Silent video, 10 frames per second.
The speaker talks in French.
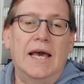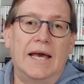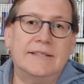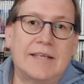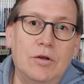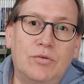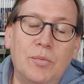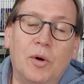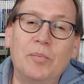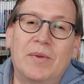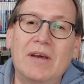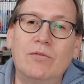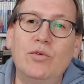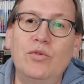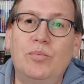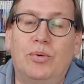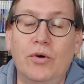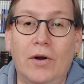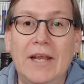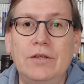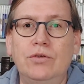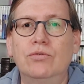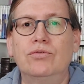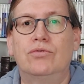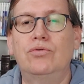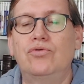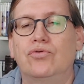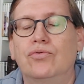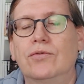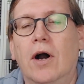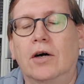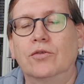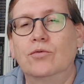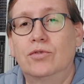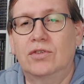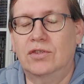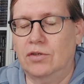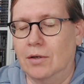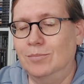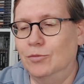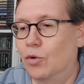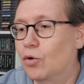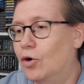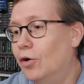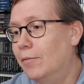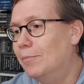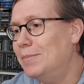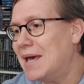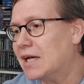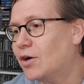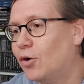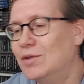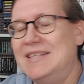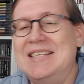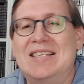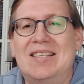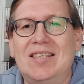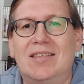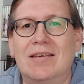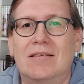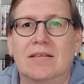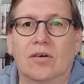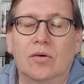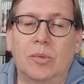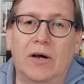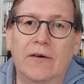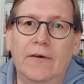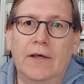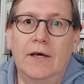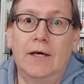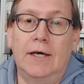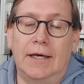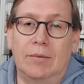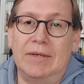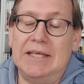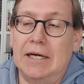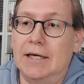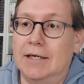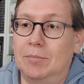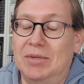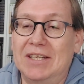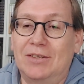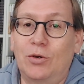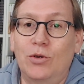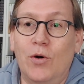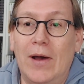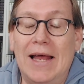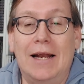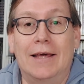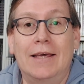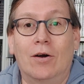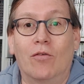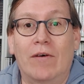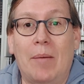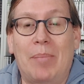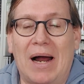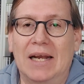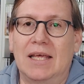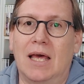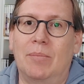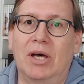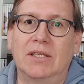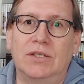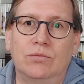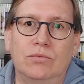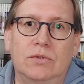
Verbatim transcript: Et salut tout le monde, bienvenue pour les news du jour. Nous sommes donc le mercredi 6 décembre. Et oui, euh, bientôt Noël et on va parler eh des news.